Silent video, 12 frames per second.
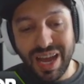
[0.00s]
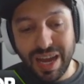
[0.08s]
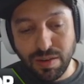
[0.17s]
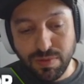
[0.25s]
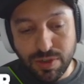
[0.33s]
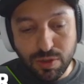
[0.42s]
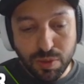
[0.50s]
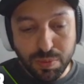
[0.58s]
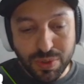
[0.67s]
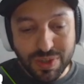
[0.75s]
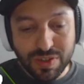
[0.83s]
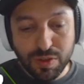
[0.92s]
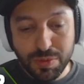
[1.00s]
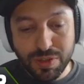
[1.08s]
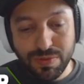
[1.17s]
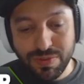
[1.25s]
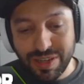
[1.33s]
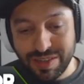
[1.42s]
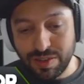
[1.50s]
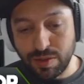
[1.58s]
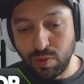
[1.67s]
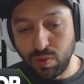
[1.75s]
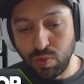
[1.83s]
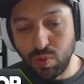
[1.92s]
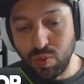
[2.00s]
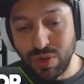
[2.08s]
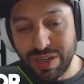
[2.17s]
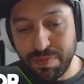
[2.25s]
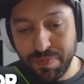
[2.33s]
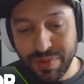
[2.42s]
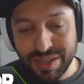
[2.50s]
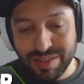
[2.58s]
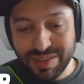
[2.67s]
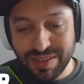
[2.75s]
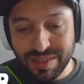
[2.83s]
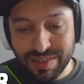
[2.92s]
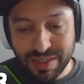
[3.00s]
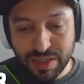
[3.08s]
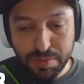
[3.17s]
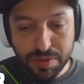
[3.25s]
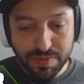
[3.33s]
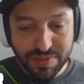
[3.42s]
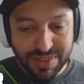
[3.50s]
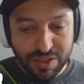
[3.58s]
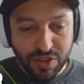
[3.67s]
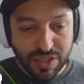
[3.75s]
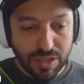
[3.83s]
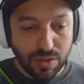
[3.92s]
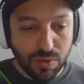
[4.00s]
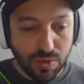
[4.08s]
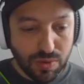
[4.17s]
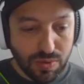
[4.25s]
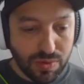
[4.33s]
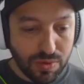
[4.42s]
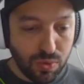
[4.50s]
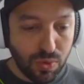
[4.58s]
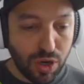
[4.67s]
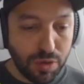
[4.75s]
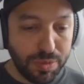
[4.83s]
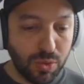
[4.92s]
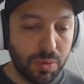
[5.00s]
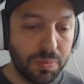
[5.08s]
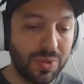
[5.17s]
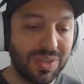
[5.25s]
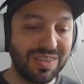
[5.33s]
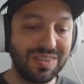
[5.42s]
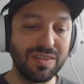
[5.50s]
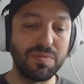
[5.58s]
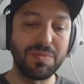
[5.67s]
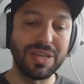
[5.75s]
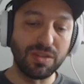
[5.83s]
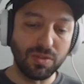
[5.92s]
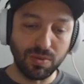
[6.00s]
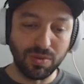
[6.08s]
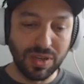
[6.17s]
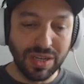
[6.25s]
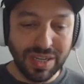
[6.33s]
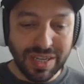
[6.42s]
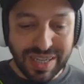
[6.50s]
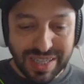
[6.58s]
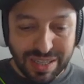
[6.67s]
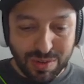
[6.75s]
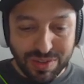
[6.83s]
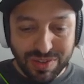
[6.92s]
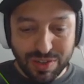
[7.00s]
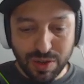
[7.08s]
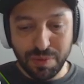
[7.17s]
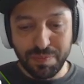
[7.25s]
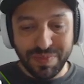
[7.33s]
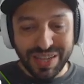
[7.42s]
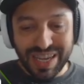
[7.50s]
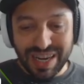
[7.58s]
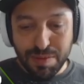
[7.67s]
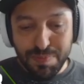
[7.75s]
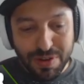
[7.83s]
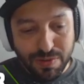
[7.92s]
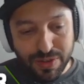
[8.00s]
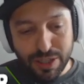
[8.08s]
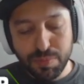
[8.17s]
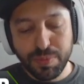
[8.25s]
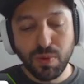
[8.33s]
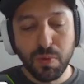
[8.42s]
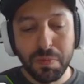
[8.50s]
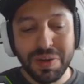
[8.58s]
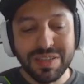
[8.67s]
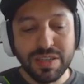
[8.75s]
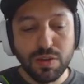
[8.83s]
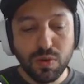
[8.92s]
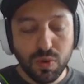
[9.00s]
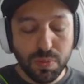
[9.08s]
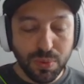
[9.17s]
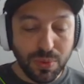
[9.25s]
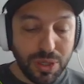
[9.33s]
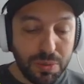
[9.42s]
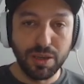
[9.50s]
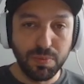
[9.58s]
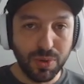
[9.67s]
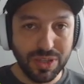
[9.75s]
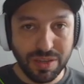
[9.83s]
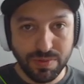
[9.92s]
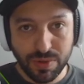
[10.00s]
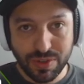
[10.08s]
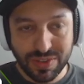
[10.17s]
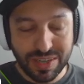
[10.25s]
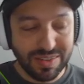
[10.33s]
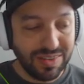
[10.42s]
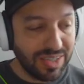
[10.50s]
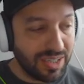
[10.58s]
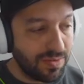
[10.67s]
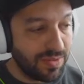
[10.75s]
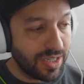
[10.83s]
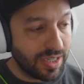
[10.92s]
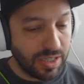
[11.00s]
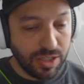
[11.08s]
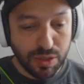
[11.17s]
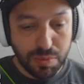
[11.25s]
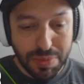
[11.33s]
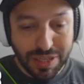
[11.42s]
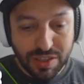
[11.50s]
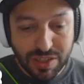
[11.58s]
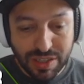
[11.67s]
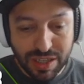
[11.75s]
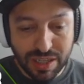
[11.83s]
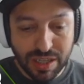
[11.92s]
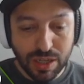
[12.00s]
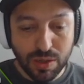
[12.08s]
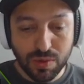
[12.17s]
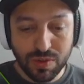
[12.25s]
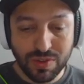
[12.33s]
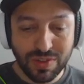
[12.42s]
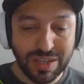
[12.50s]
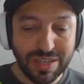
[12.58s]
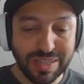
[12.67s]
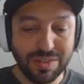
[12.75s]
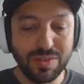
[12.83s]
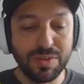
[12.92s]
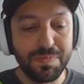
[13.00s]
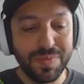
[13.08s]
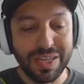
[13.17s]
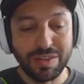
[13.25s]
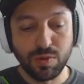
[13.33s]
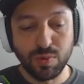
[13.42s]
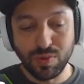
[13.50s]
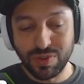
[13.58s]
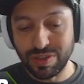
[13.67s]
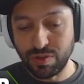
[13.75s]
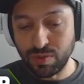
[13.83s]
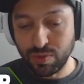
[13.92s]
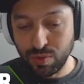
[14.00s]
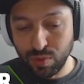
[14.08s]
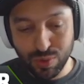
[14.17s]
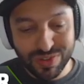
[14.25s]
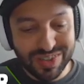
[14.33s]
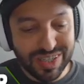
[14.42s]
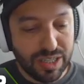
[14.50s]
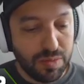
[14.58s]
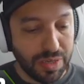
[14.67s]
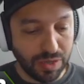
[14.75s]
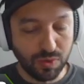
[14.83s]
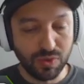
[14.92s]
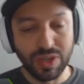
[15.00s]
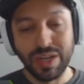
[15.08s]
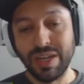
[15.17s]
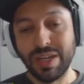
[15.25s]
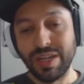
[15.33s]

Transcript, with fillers: A árvore do apodrecimento oferece cura à distância de buffs e gira em torno do orbe do apodrecimento. Então assim, ó, ela é perfeita para o combate em grupo e pode reforçar significantemente, tá, seus aliados às custas dos inimigos.